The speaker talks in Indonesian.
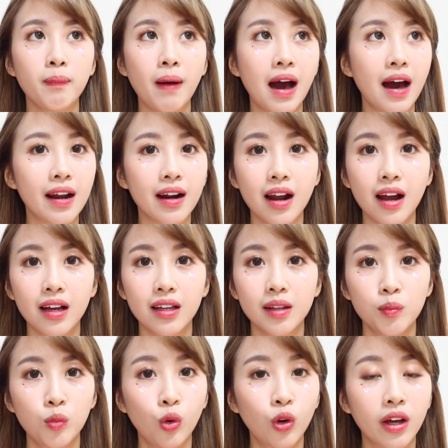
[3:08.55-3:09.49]

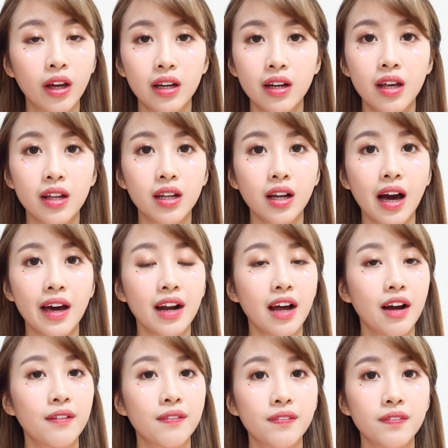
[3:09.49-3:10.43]
parah mulai dari
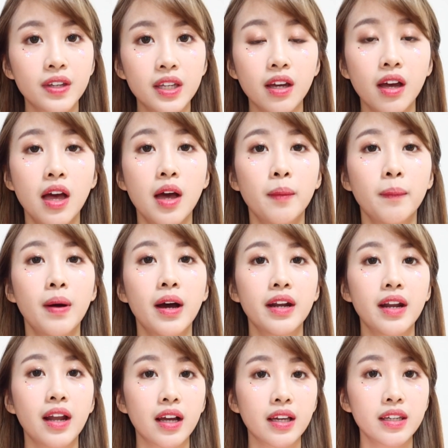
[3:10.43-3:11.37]
Karafi,
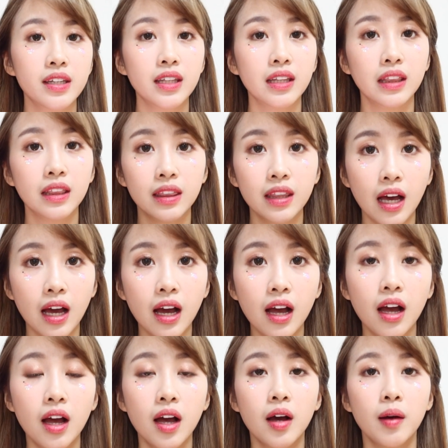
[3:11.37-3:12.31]

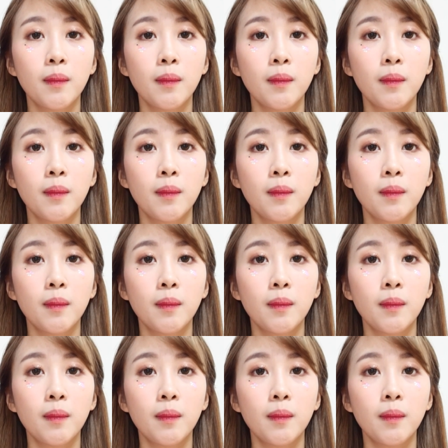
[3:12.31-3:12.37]
Banagita,